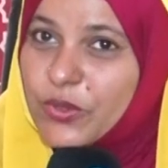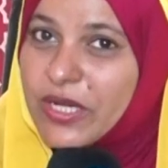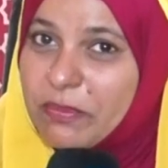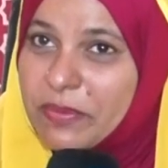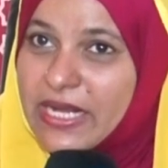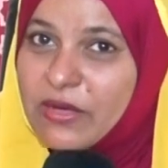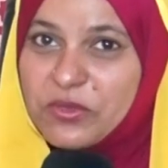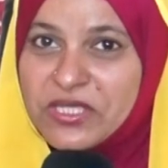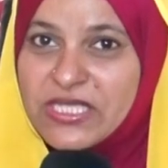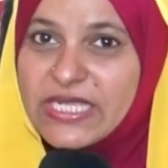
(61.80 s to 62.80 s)
on n'a pas
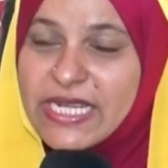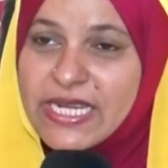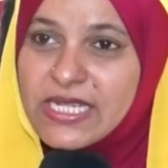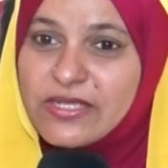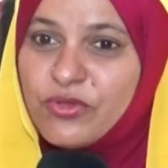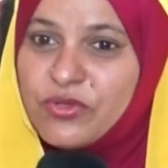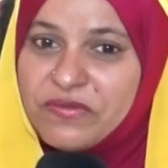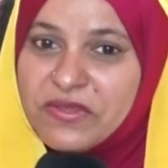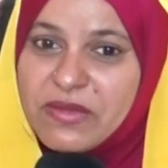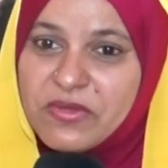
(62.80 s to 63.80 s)
aussi les classes de
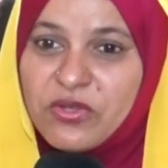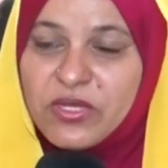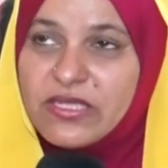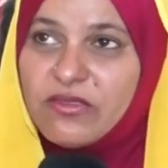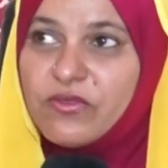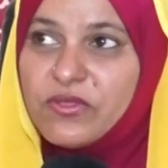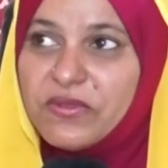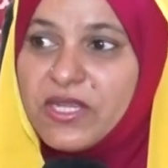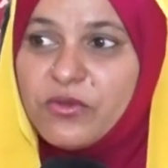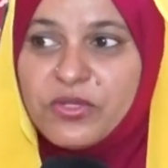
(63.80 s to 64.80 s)
9e qui ont été
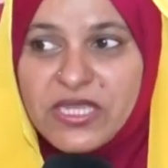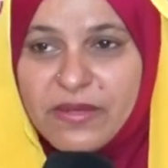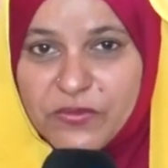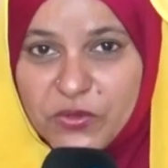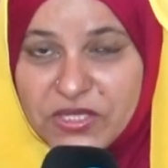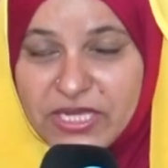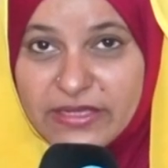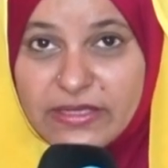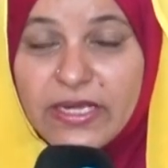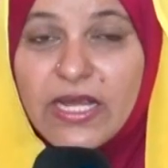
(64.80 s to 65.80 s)
transférées au CM de
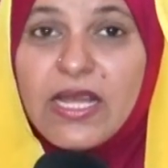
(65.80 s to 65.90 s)
stade.